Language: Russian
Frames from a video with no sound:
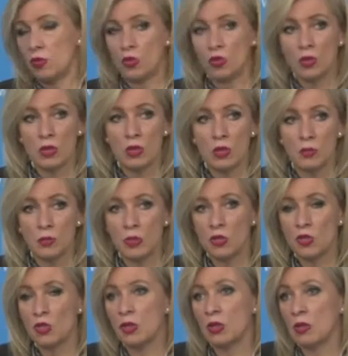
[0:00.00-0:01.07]
Маргариты
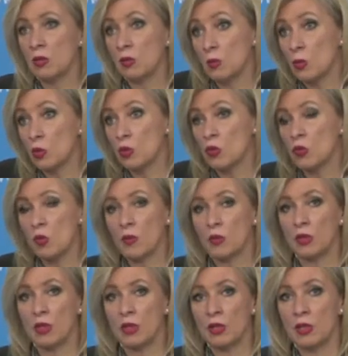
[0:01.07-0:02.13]
Захаровой
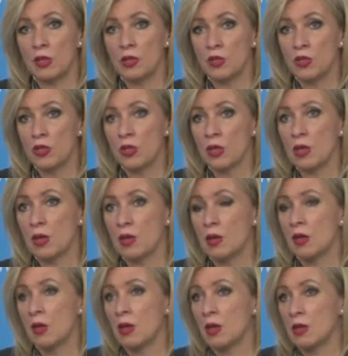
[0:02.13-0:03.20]
против
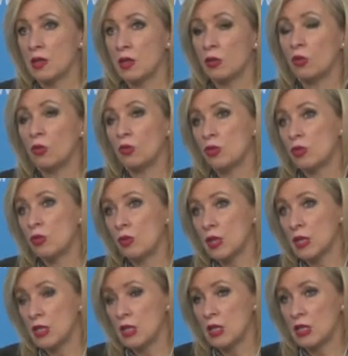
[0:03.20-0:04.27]
нескольких
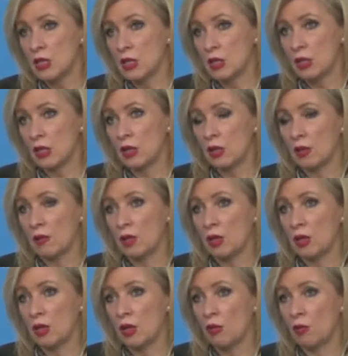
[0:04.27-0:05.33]
детей
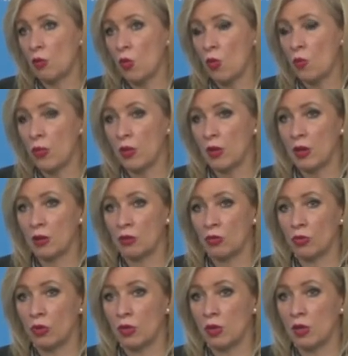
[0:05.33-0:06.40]
российской политической
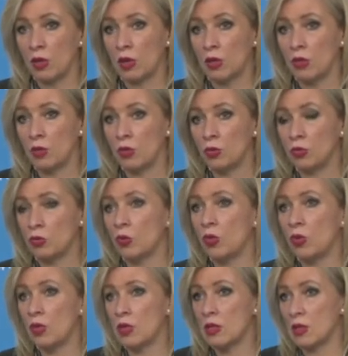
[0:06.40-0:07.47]
элиты и
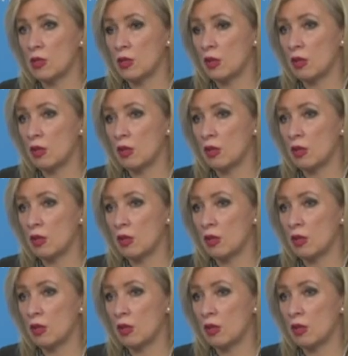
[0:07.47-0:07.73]
других.